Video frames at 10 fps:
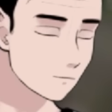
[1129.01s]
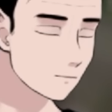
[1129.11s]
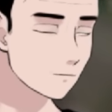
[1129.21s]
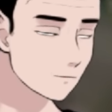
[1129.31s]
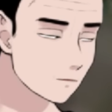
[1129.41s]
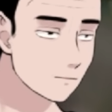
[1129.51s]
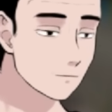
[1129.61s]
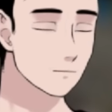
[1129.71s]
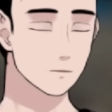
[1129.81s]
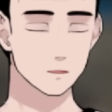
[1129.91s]
ていう
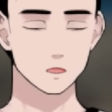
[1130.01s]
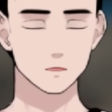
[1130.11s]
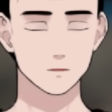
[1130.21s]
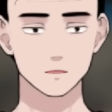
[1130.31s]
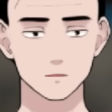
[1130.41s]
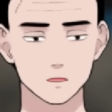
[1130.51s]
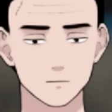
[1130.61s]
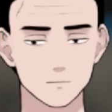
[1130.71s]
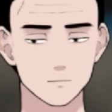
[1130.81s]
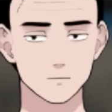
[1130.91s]
こと
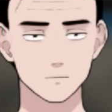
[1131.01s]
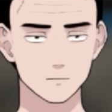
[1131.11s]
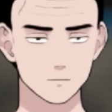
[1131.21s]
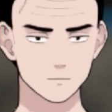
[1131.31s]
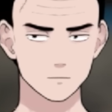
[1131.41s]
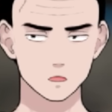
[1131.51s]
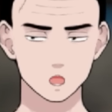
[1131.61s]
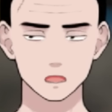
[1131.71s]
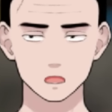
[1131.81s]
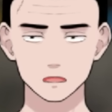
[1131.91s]
それ
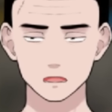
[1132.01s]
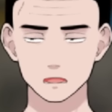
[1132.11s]
は、